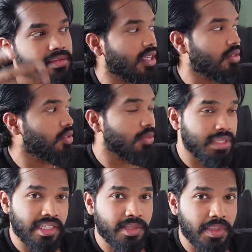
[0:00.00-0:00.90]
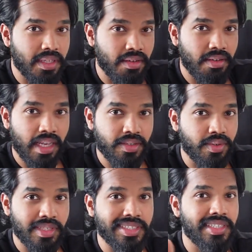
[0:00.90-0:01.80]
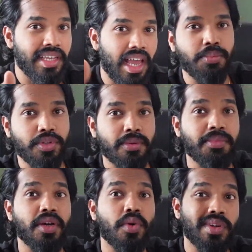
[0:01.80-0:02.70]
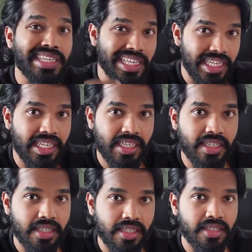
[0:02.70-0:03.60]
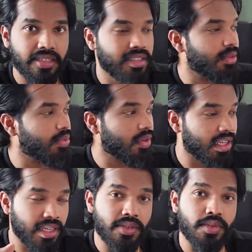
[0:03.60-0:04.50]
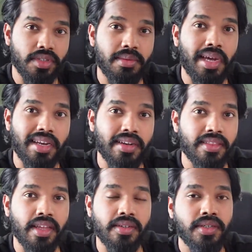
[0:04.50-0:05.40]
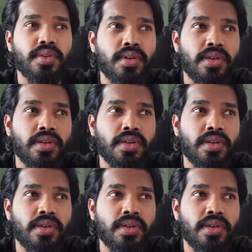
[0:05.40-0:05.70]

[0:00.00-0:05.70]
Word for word: నేను ఇంకో బిజినెస్ పెట్టాను లైక్ యూ కెన్ సీ ఐ పుట్ అప్ మై ఓన్ క్లినిక్ ఇప్పుడు కూడా ఎక్కడ కూర్చొని మాట్లాడుతున్నాను సో